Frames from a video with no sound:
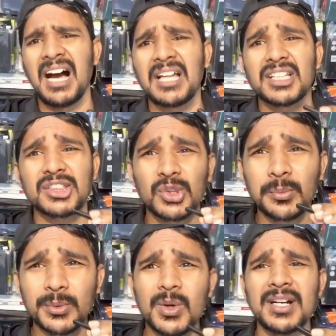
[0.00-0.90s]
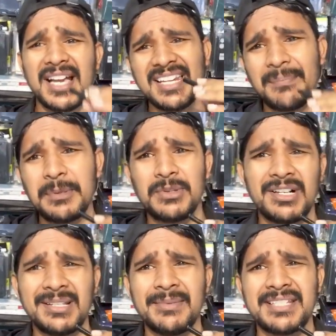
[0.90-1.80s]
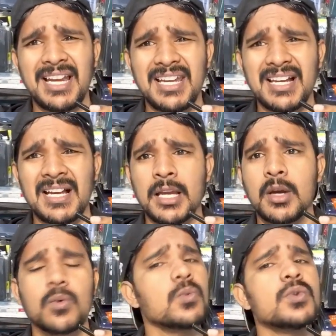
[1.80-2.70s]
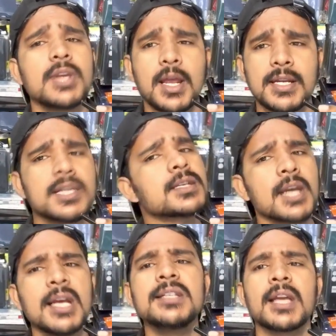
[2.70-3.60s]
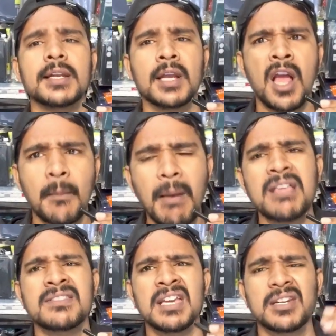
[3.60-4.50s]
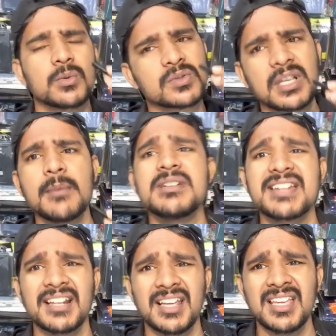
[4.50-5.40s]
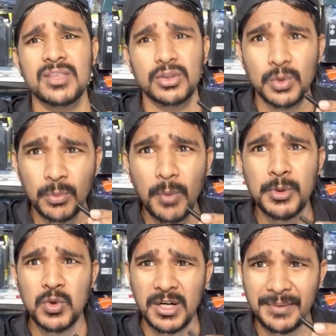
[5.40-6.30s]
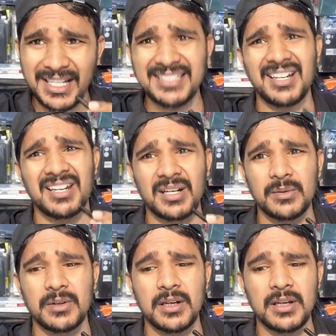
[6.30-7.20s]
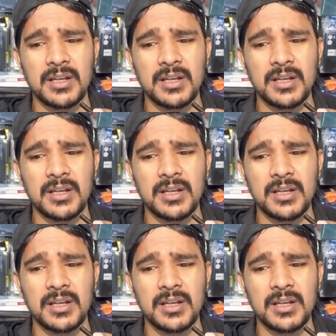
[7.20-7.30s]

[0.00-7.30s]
हाँ तो तुमको कहले पिछवाड़े में झाल लगा है वो जाने इसराइल जाने हमास जाने उसका मेटर है तो तुमको पिछवाड़े में क्या झाल लगा हुआ है